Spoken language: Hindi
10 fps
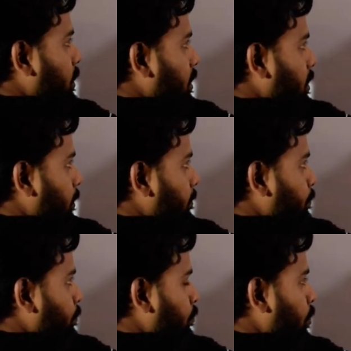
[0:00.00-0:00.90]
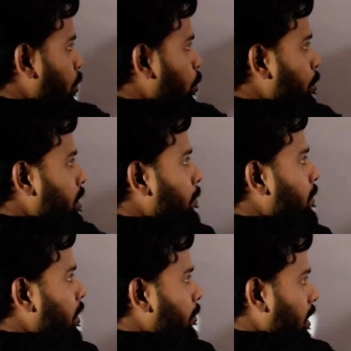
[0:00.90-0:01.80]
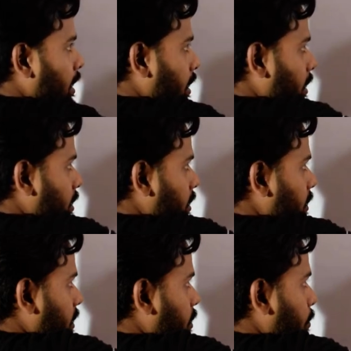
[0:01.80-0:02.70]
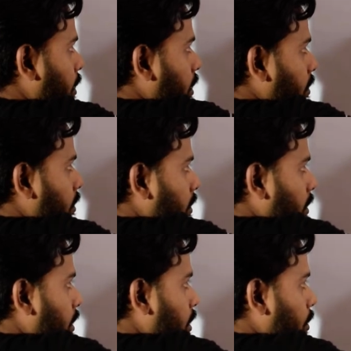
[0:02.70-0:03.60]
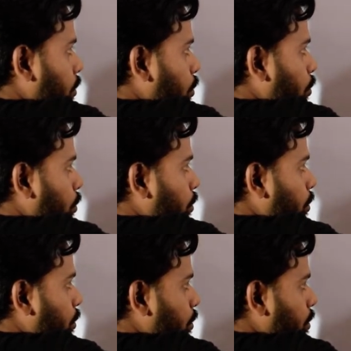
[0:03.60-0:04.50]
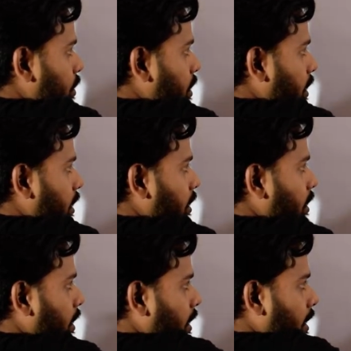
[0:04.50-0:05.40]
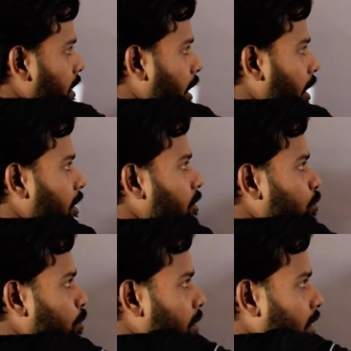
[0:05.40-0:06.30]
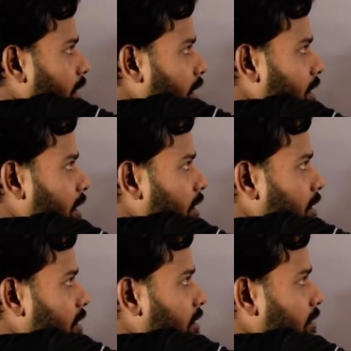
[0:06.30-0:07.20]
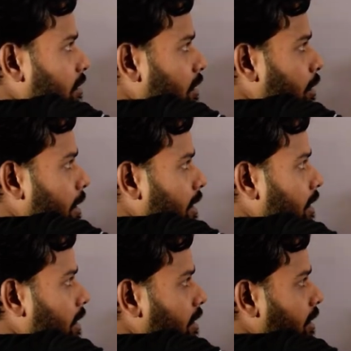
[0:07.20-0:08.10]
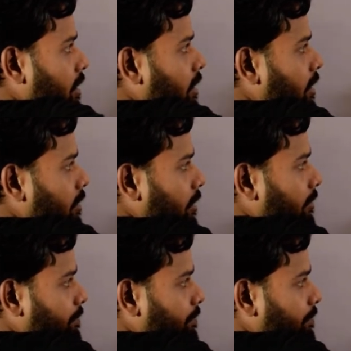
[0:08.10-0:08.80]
जैसे कोई भी नंबर आप लेंगे जैसे वन टू थ्री इसको मैंने क्या किया कि डिवाइड किया थ्री थ्री से